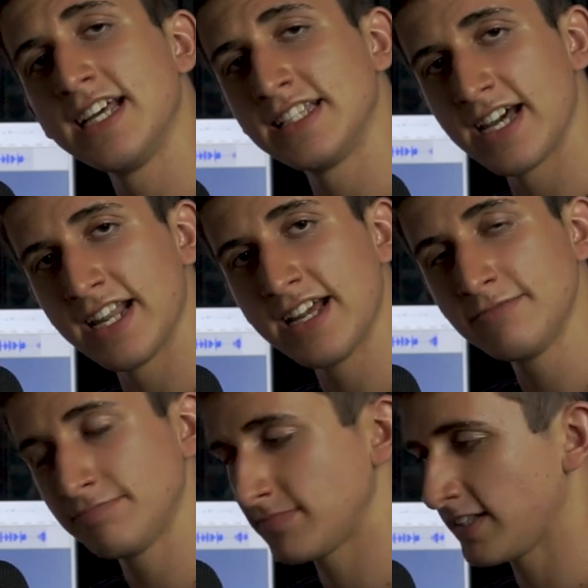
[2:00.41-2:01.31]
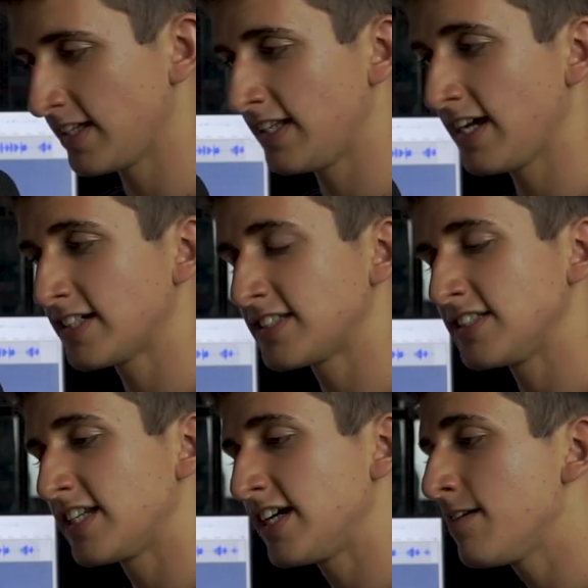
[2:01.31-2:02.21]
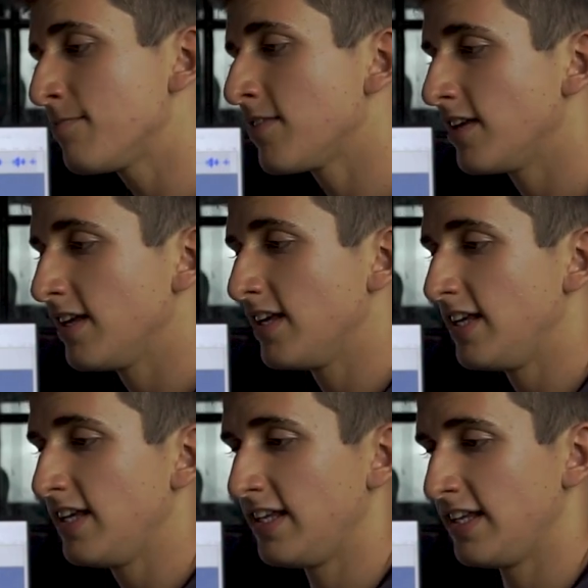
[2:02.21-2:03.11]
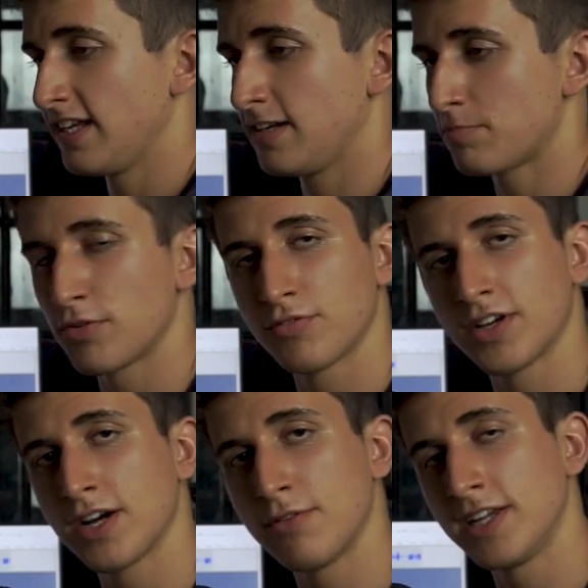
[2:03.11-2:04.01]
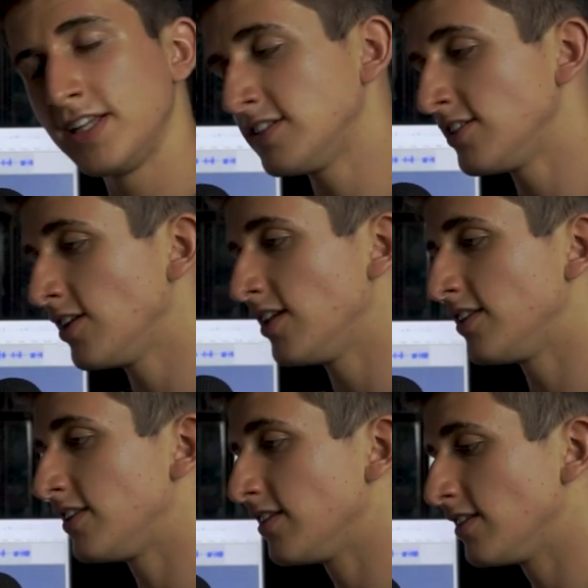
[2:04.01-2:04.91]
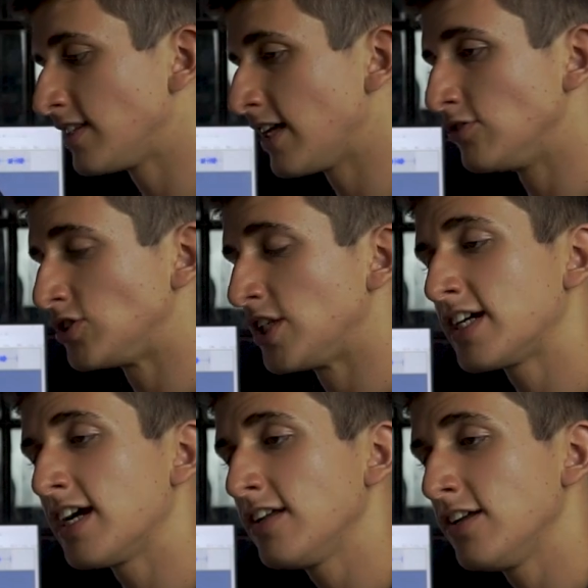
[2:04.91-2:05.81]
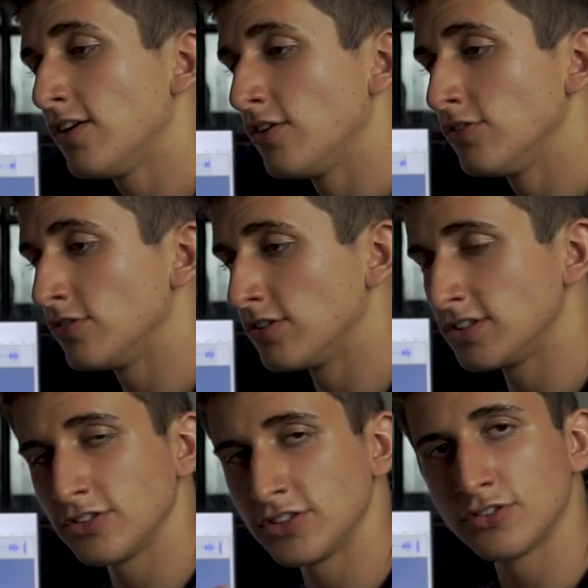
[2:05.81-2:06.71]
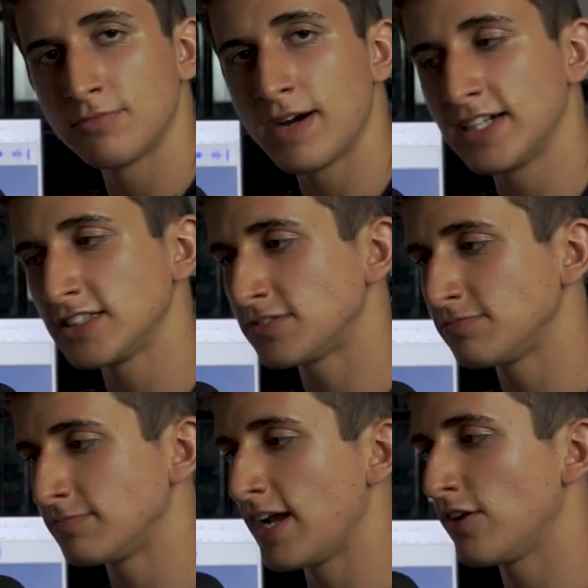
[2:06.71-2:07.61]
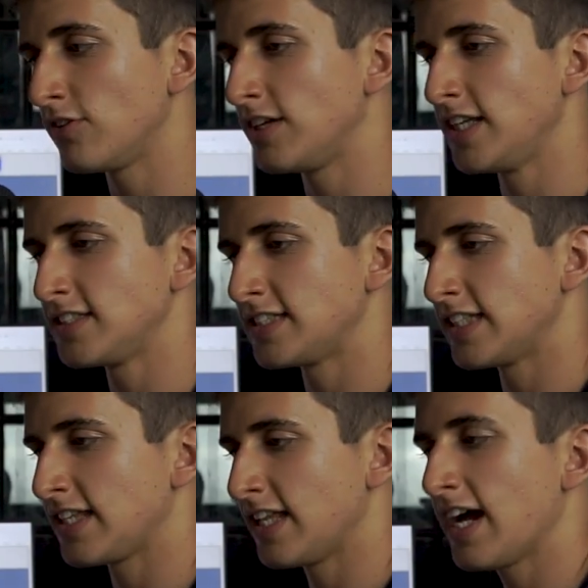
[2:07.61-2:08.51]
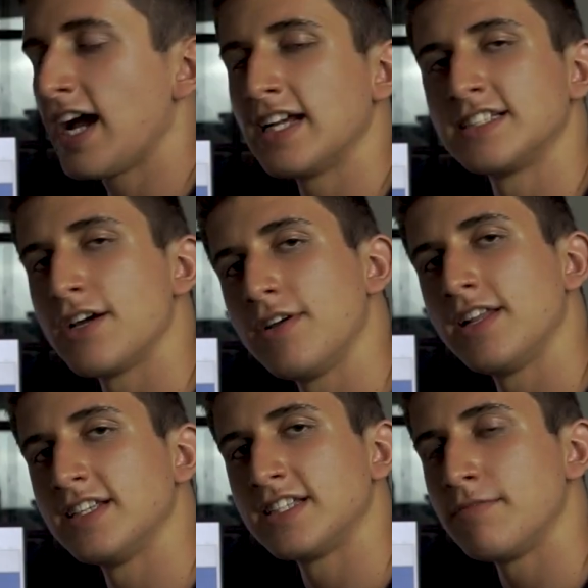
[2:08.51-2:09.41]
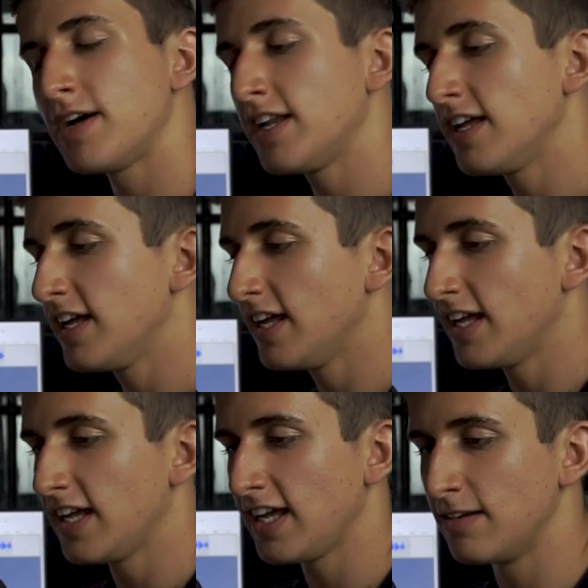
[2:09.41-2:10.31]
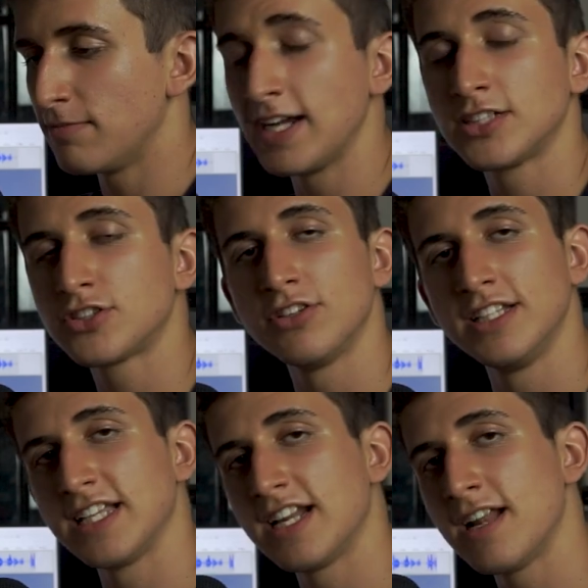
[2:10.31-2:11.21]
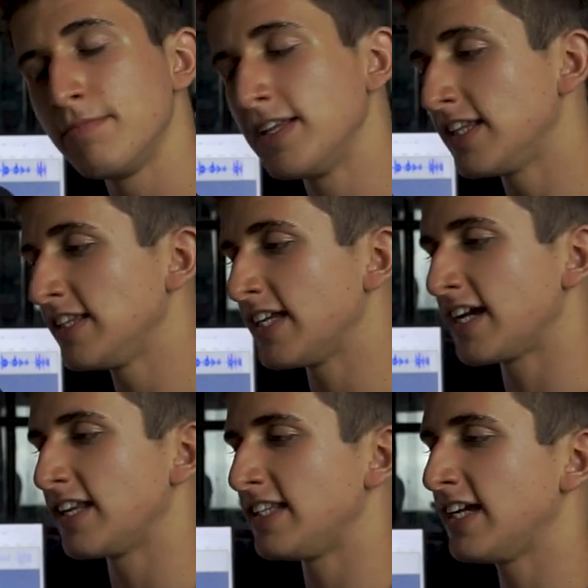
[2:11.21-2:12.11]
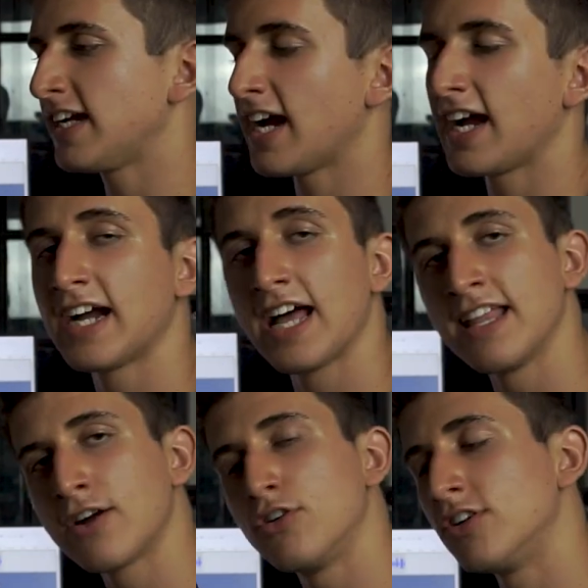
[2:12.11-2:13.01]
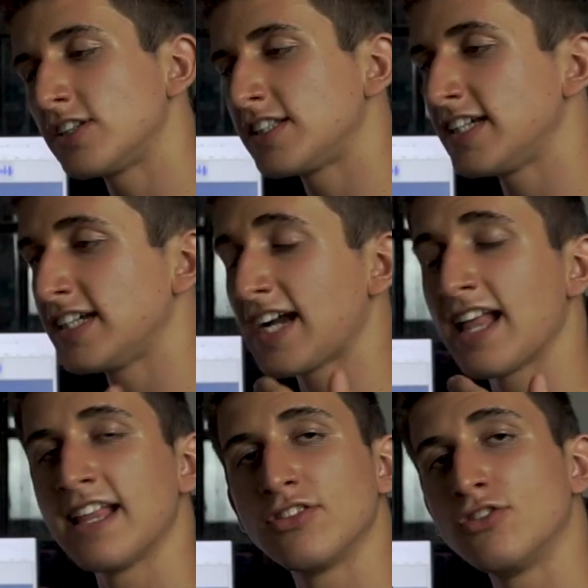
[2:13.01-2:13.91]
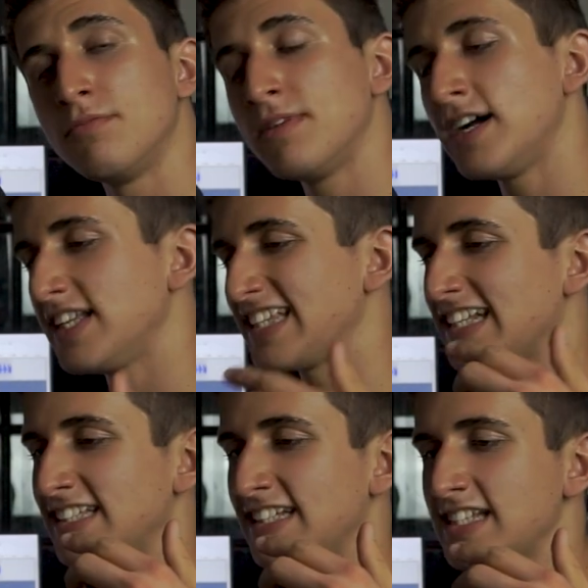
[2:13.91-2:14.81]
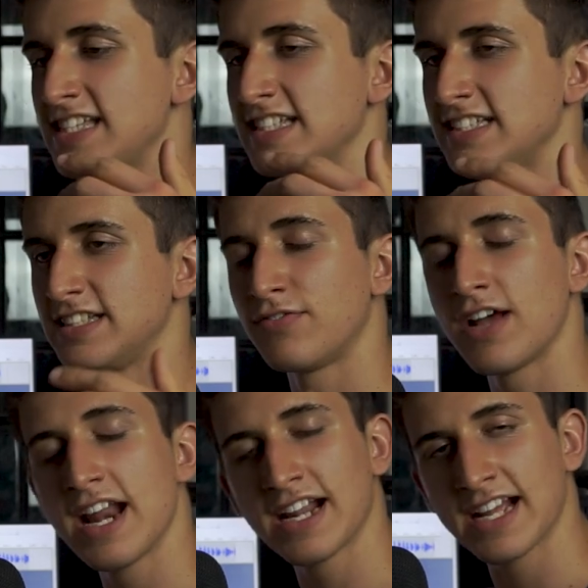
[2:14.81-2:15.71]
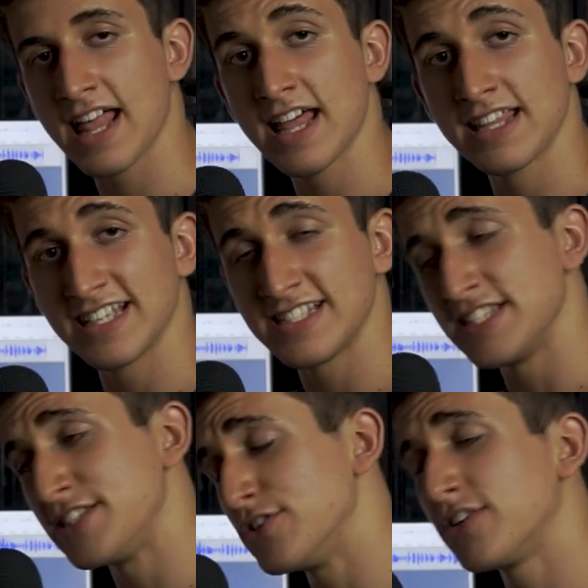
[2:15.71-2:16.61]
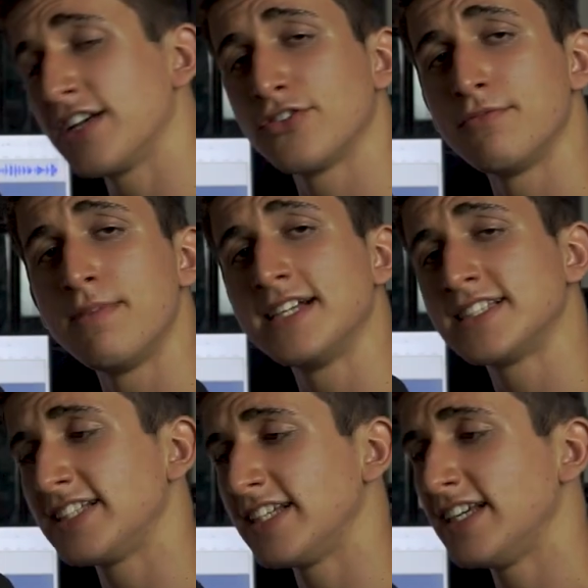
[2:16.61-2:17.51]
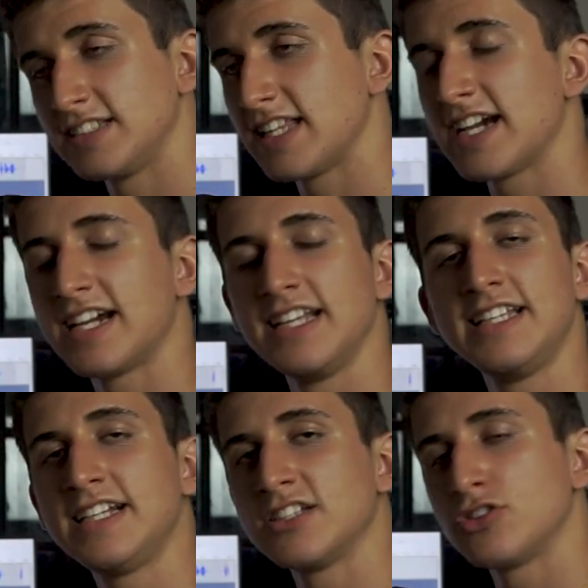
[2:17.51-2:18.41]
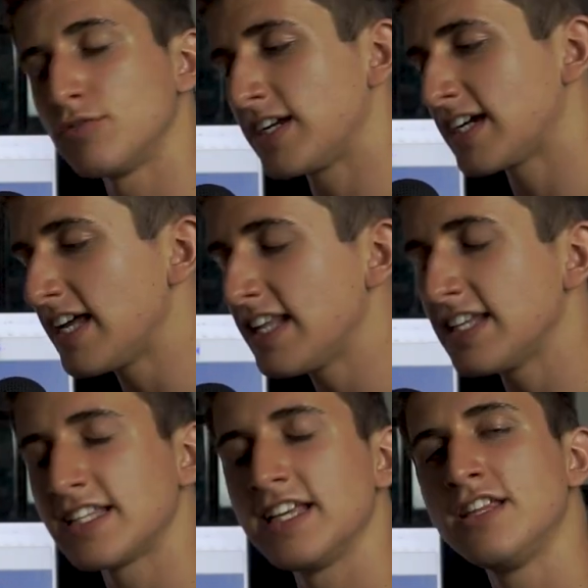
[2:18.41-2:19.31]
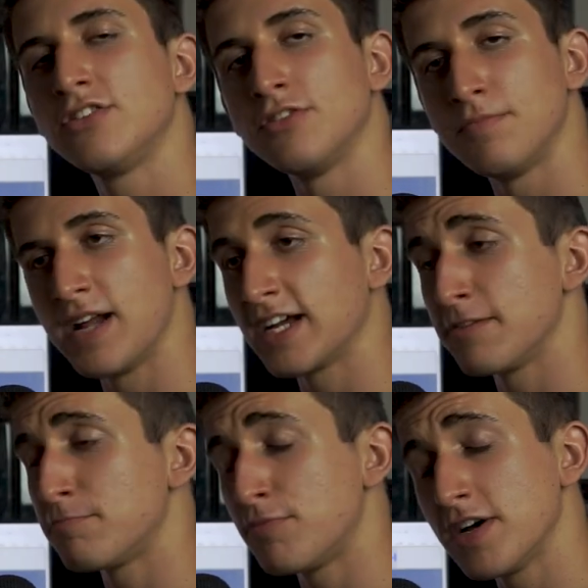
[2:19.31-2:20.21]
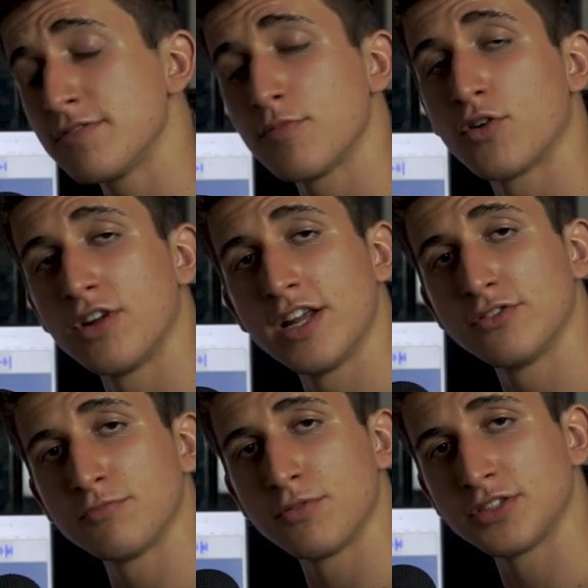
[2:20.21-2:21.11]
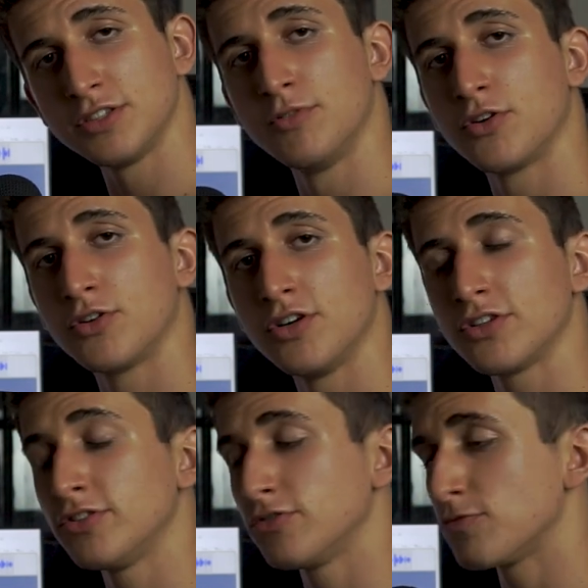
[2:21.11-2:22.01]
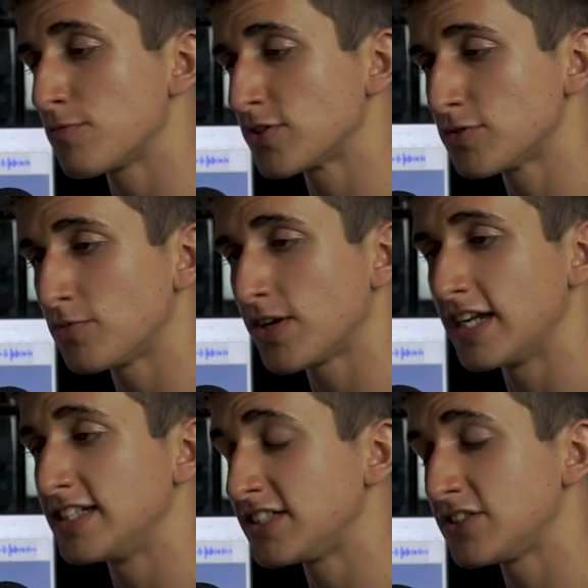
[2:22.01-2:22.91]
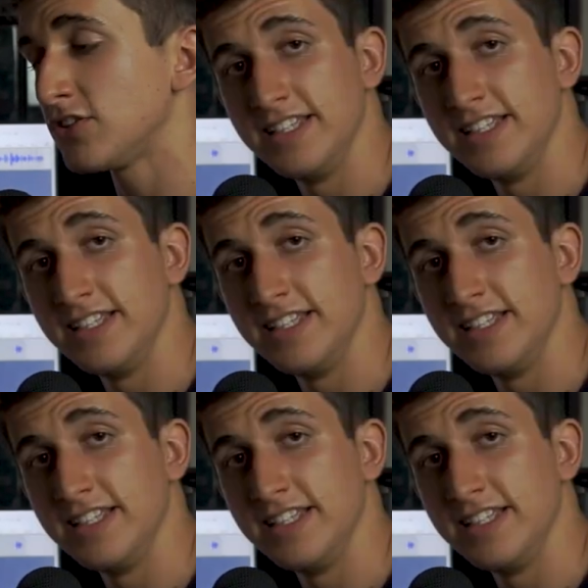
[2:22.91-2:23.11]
la tarea, el día que se entrega, y el profe Gabriel te lo checa. No es, no es nomás verlo y que te diga, ah, está bien, está mal el maestro literalmente te critica cada corte, cada toma, trata de descifrar cada decisión que tomaste, te da críticas sobre cada detallito para que puedas mejorar en tu próximo corto, tu próximo ejercicio.